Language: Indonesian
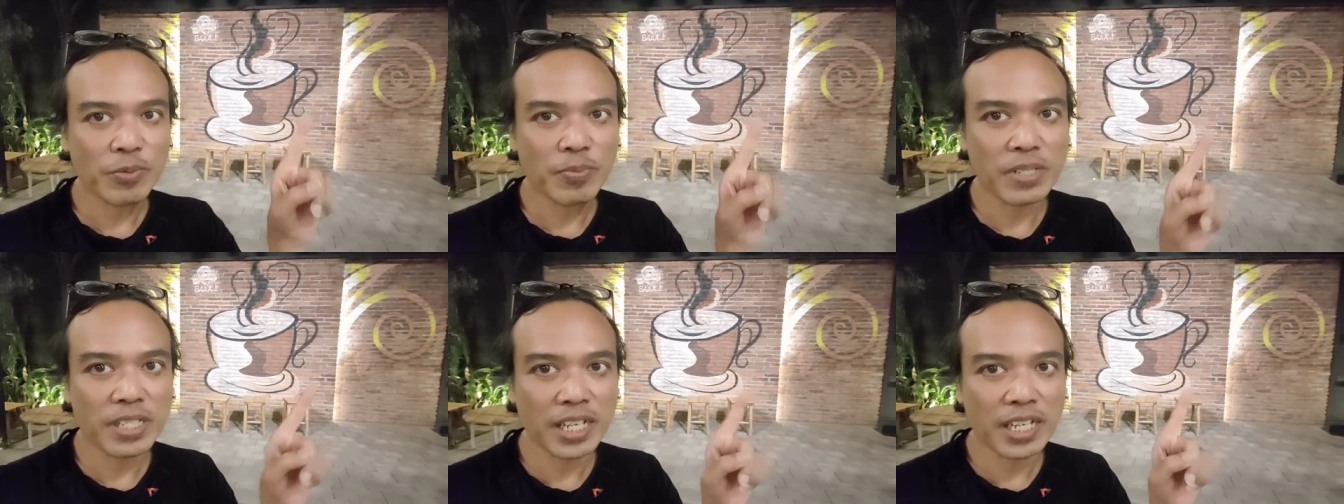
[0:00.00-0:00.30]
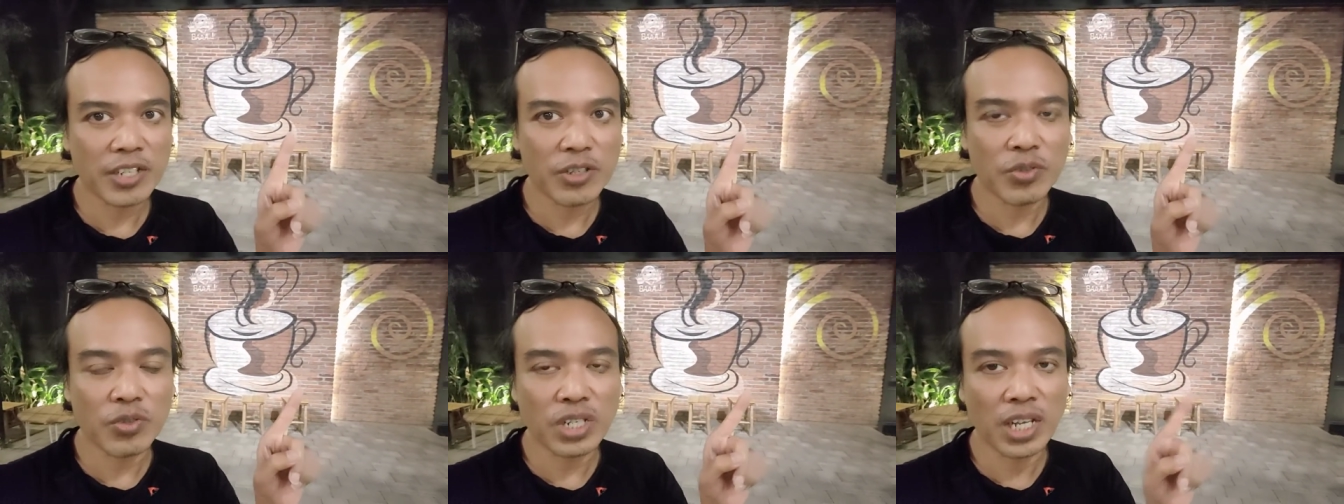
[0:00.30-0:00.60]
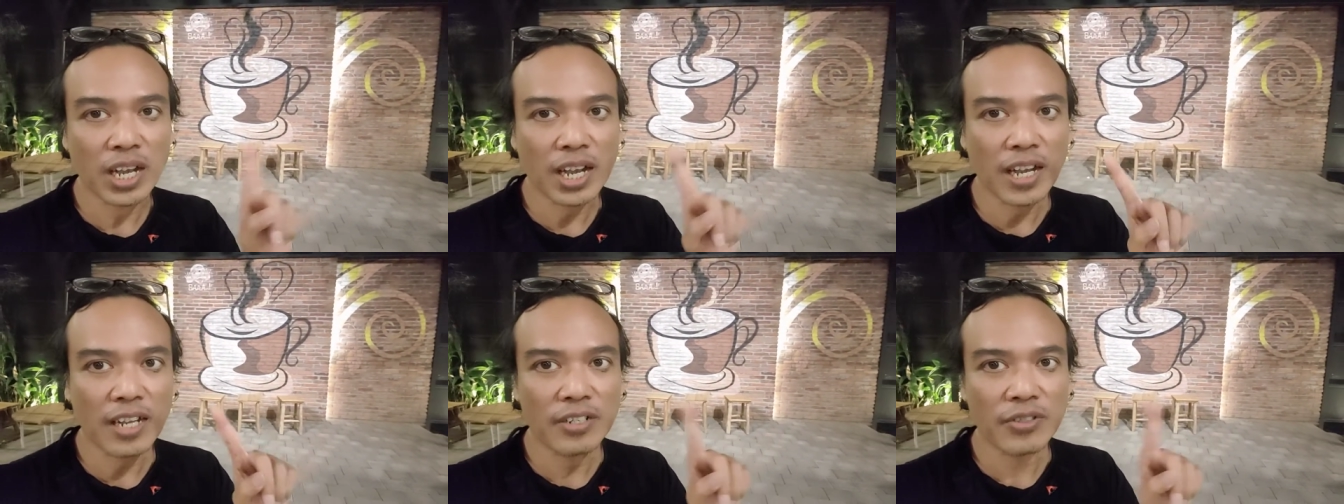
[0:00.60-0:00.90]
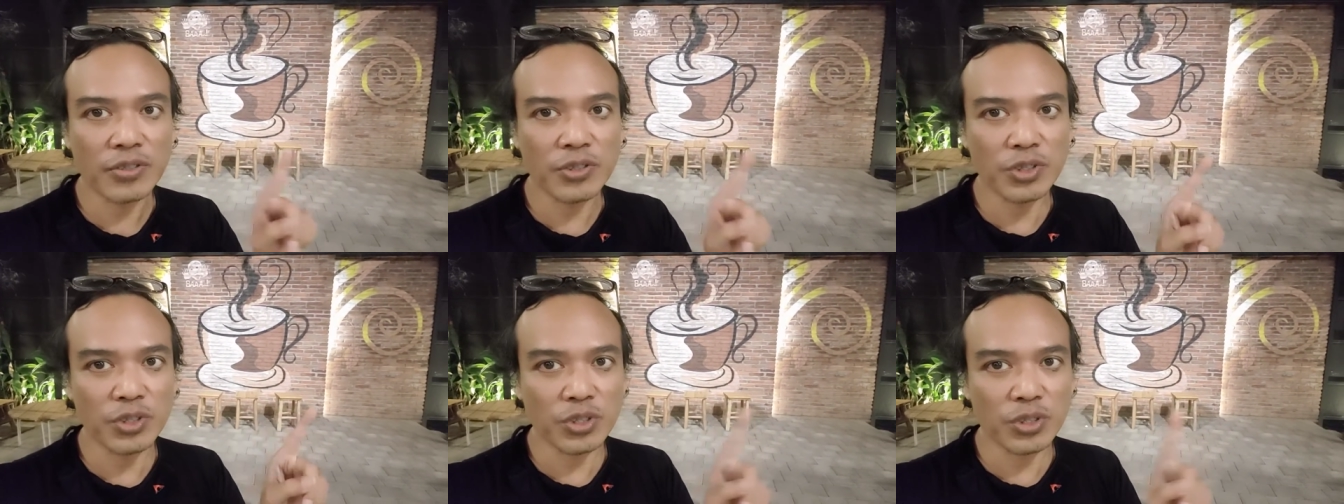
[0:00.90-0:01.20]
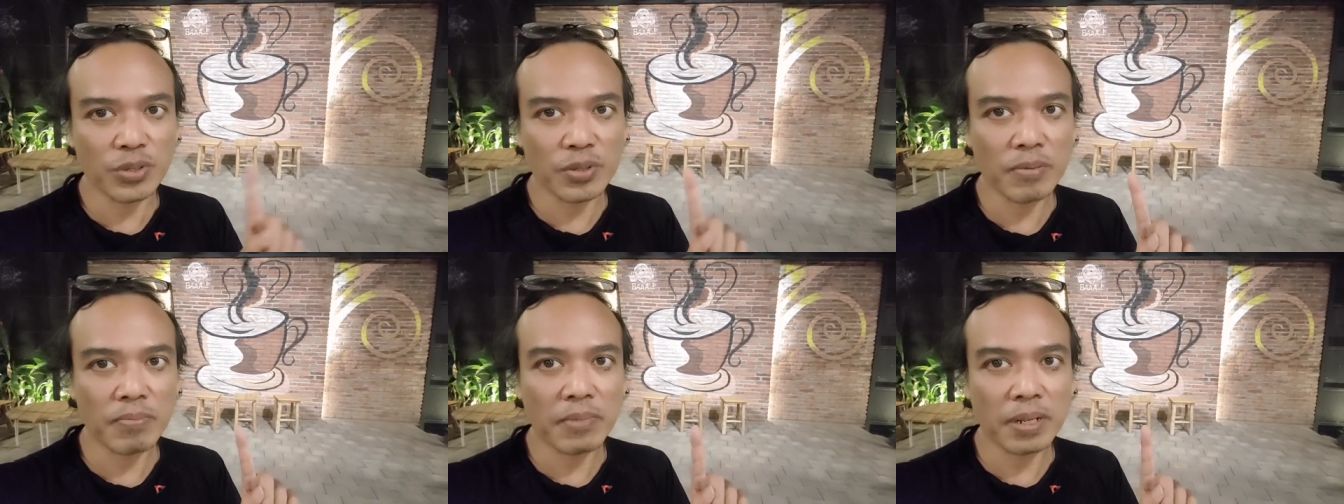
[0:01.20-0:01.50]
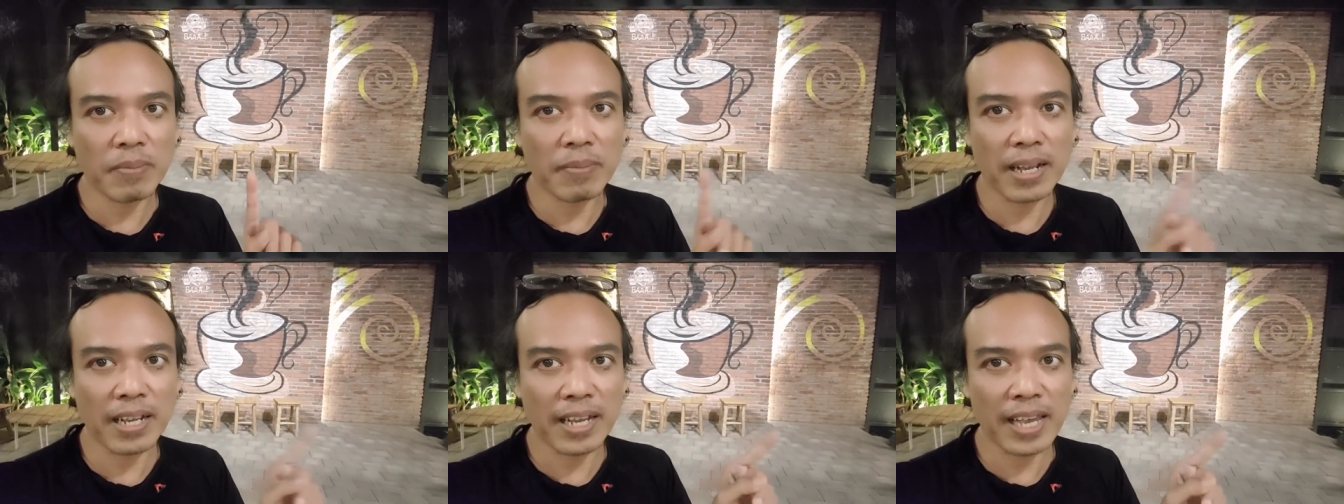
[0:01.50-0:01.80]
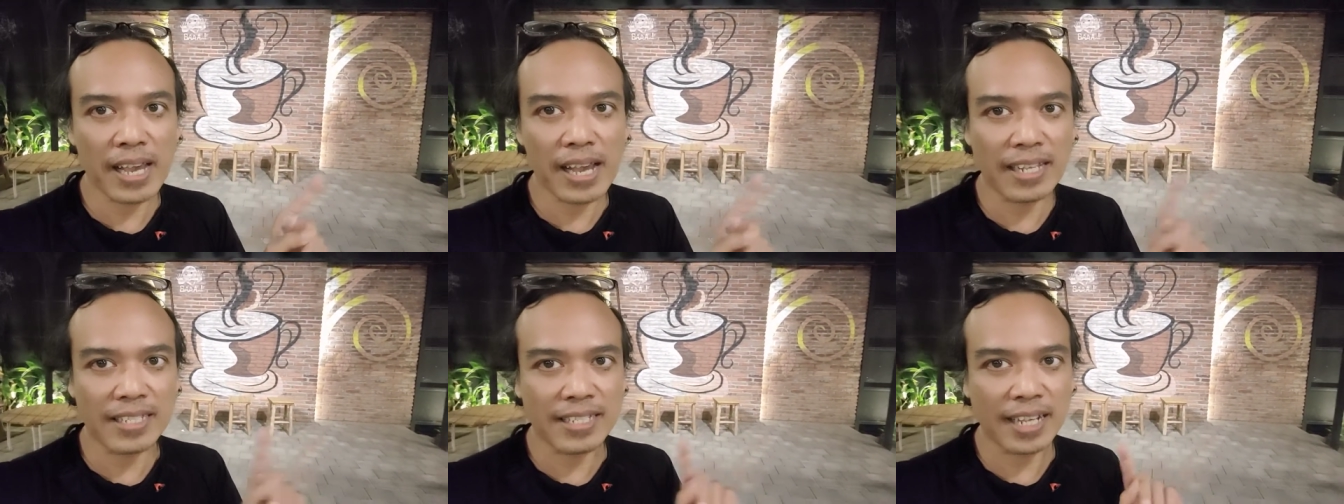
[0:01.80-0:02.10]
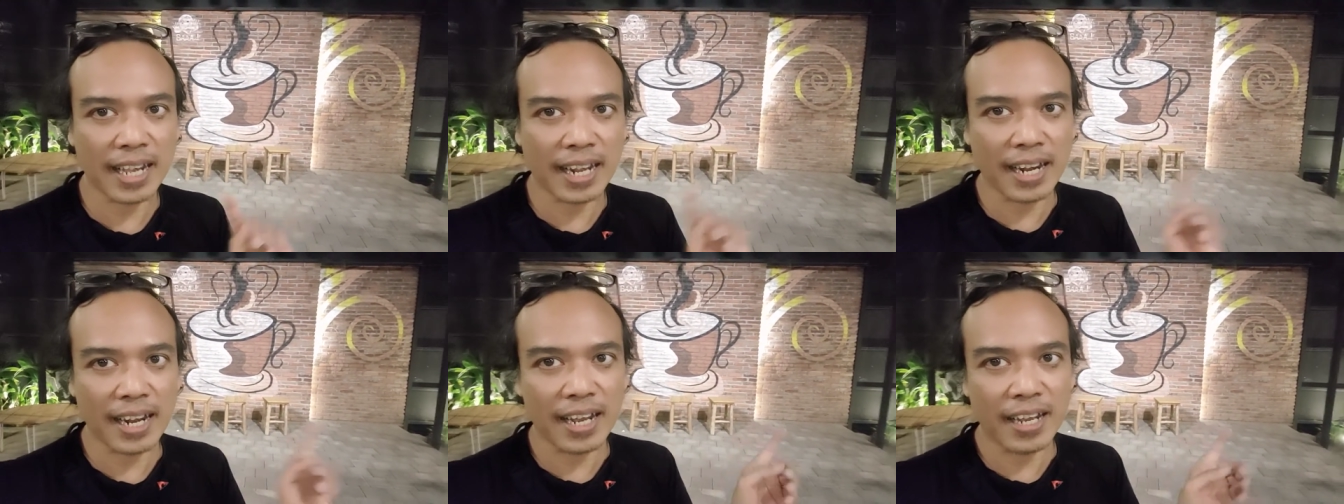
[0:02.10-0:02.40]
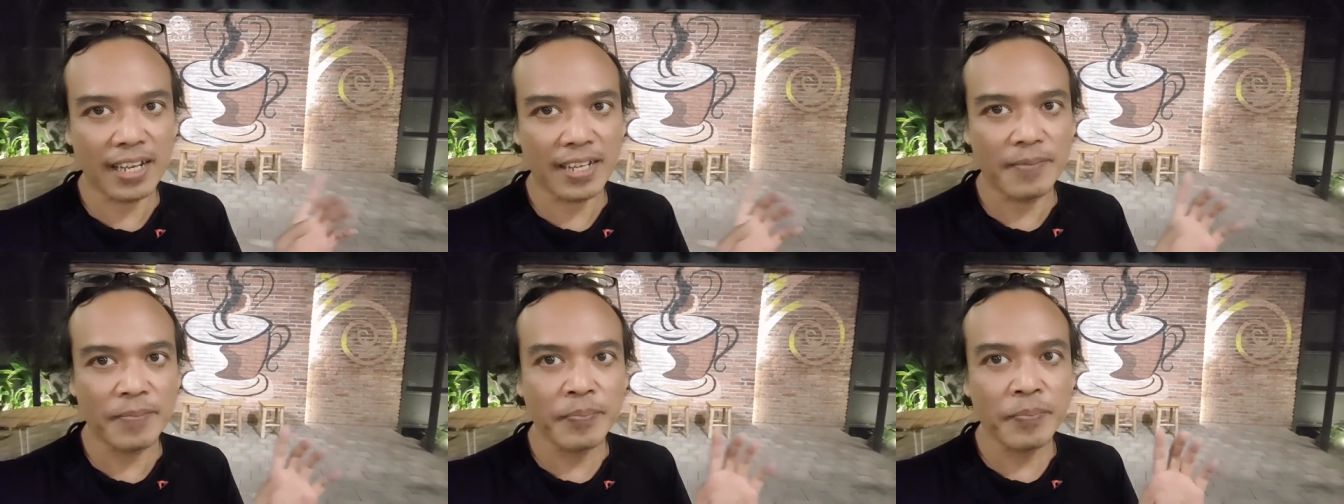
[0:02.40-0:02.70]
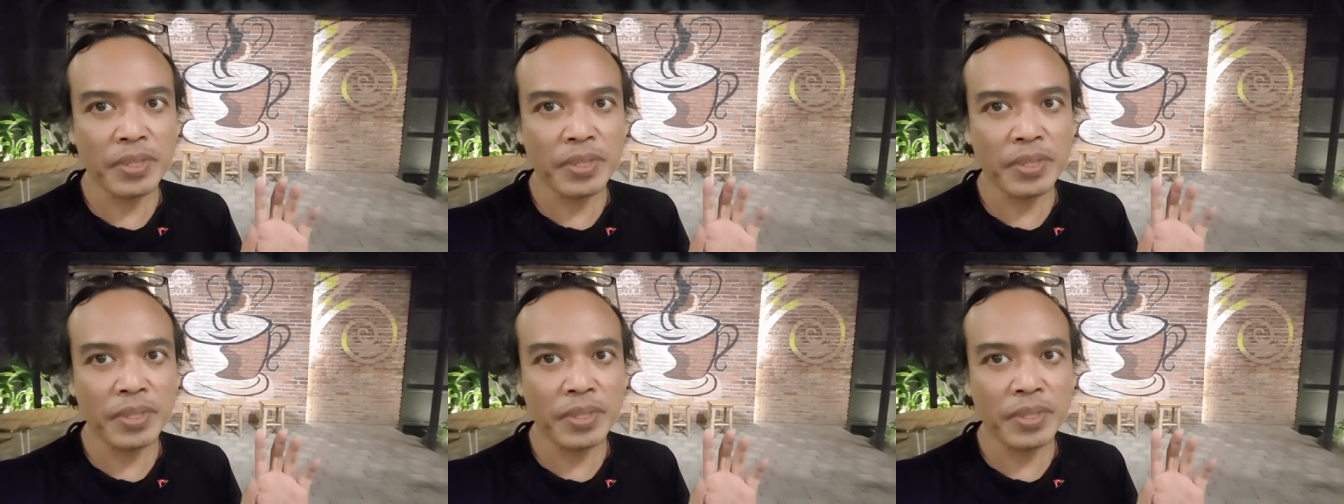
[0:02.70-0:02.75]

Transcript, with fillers: bisa digunakan untuk berbagai acara kan.